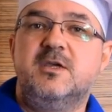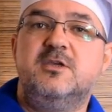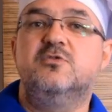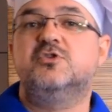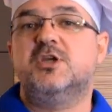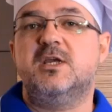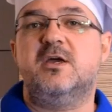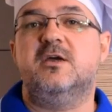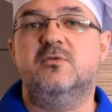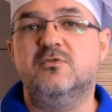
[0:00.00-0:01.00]
już się
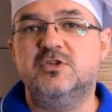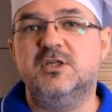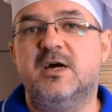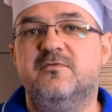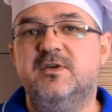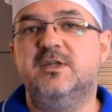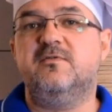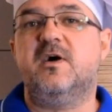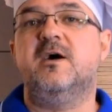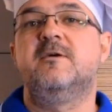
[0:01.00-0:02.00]
je ucina,
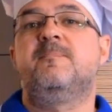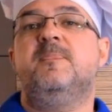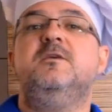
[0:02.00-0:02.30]
wyrywa,